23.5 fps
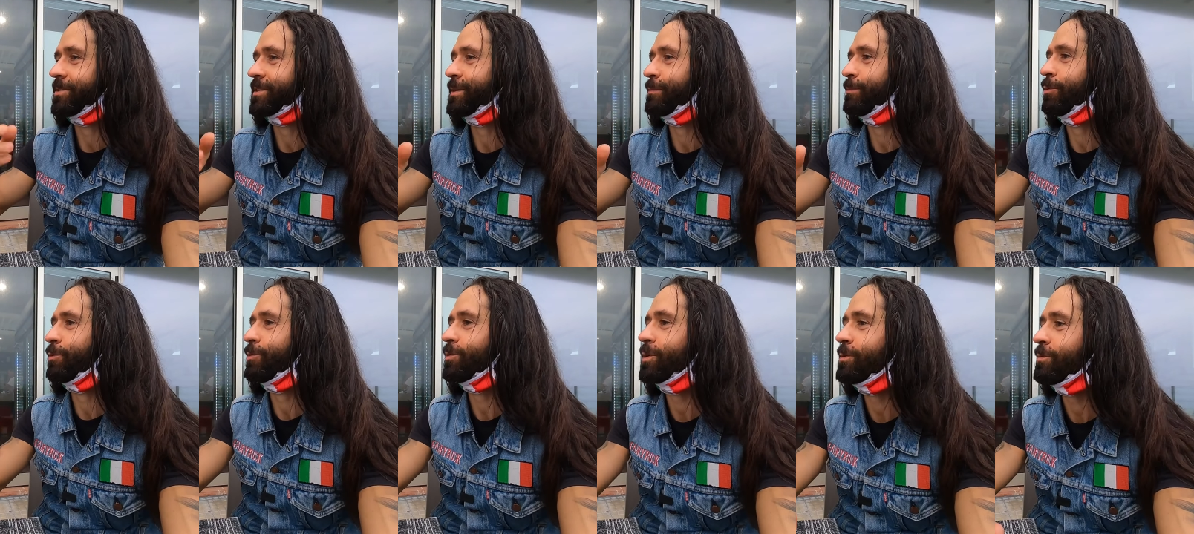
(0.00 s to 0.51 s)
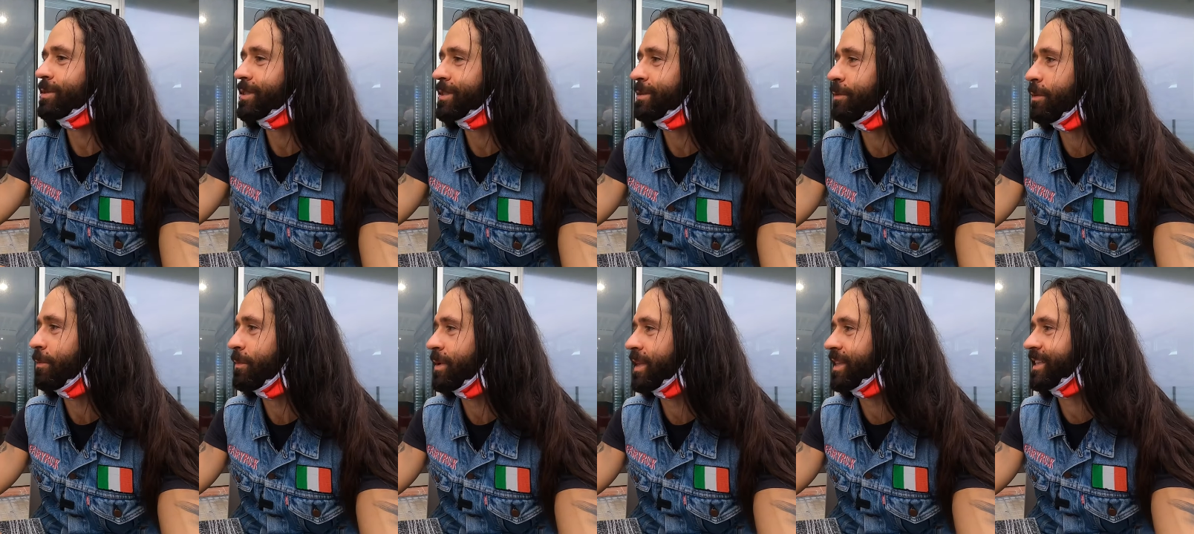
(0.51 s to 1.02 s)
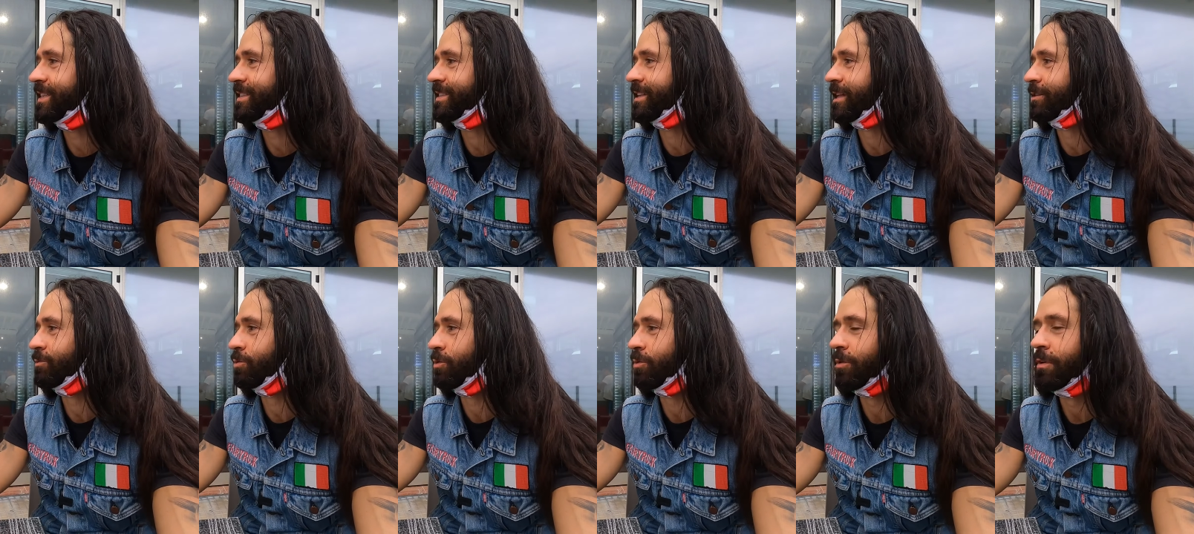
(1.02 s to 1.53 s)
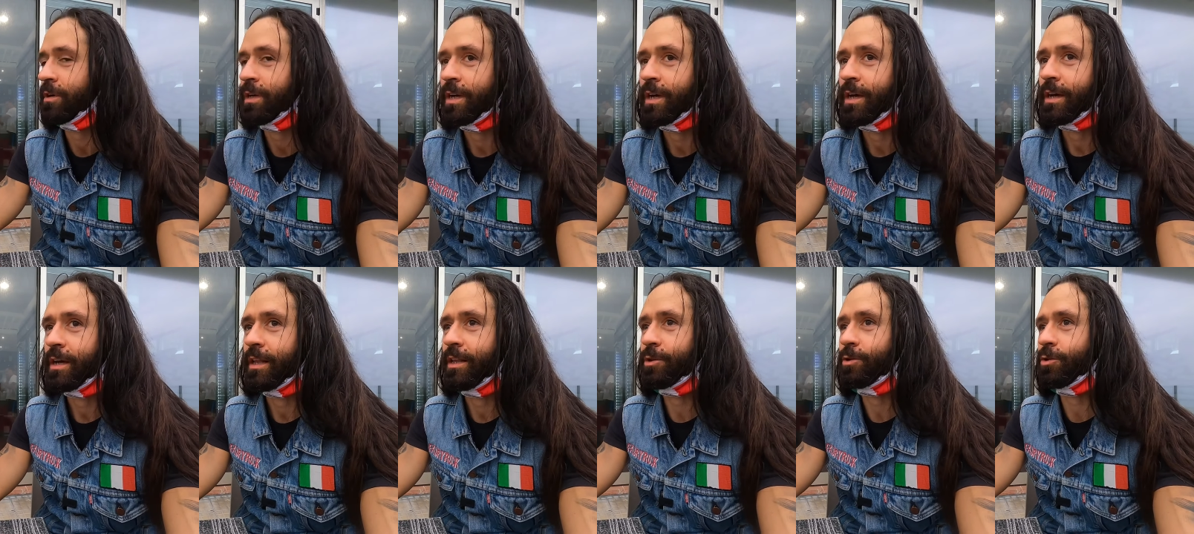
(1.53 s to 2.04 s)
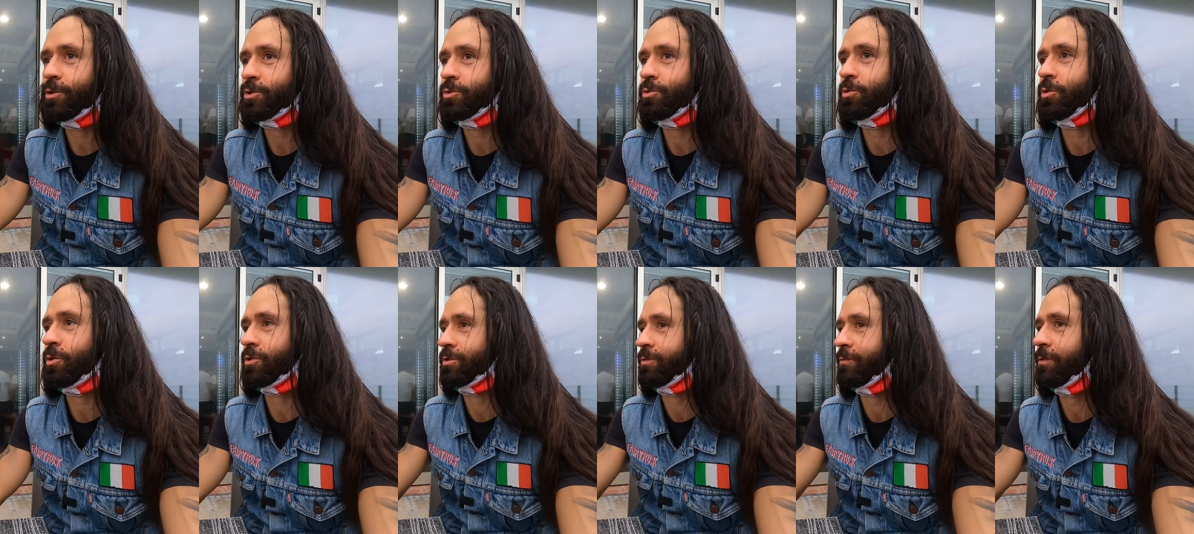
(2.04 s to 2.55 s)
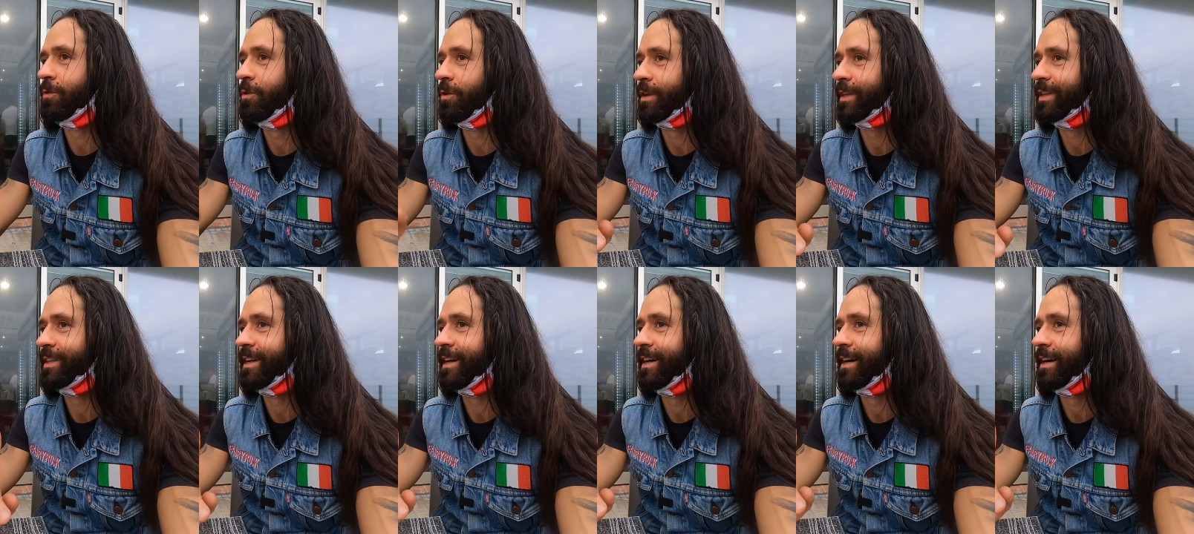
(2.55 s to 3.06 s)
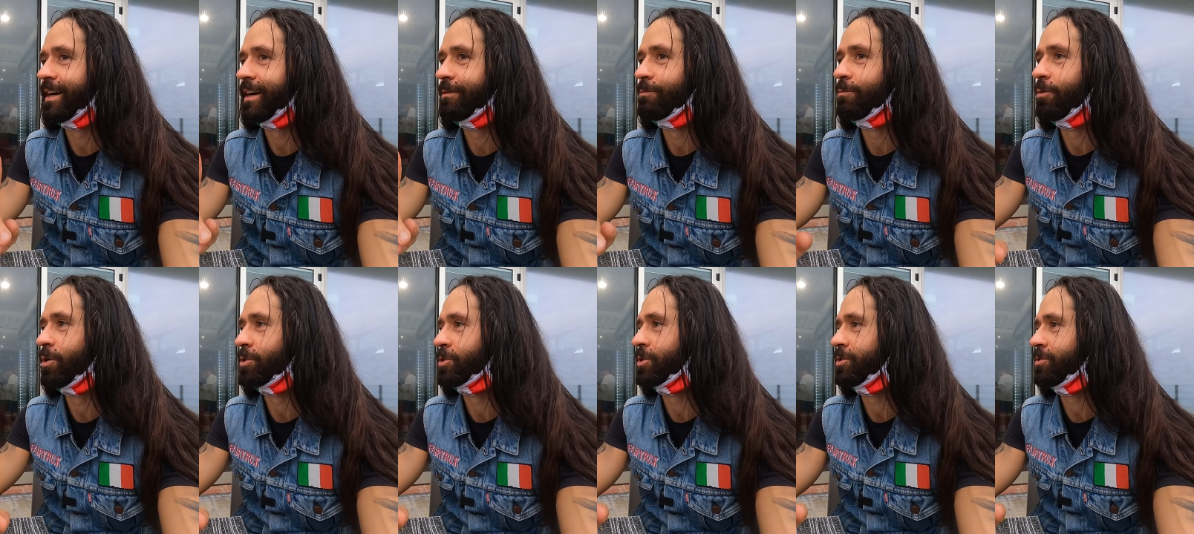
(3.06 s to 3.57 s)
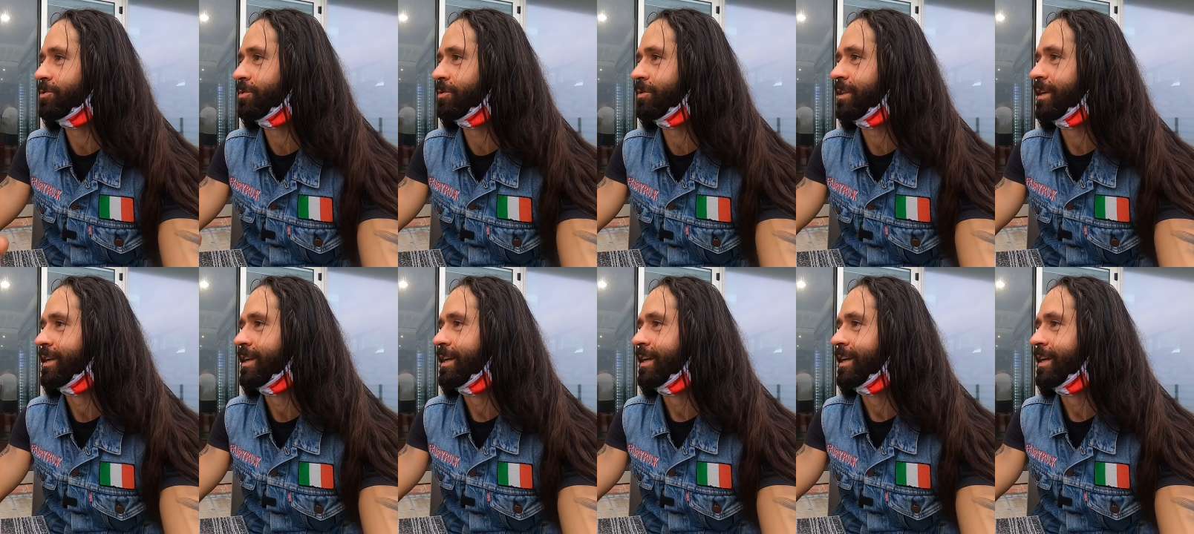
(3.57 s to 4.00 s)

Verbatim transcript: Tipo uno di questi momenti è stato il cost to cost Florida-Washington